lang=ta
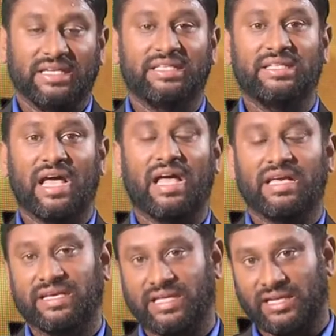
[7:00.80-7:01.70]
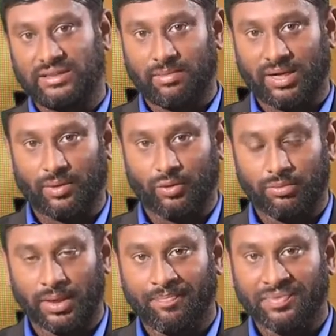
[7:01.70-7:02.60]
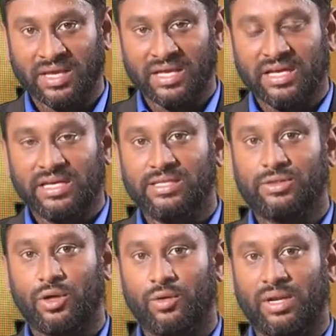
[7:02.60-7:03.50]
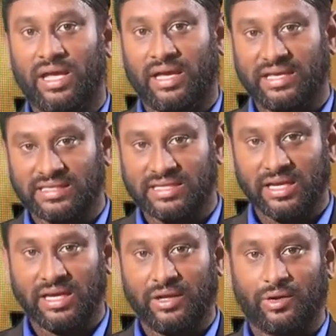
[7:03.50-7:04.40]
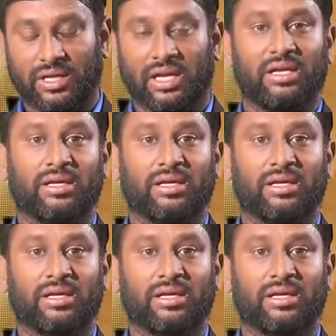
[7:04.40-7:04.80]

இதுதான் யதார்த்தமான உண்மை இஸ்ரோவில் அங்கே ஸ்ரீஹரிகோட்டாவில்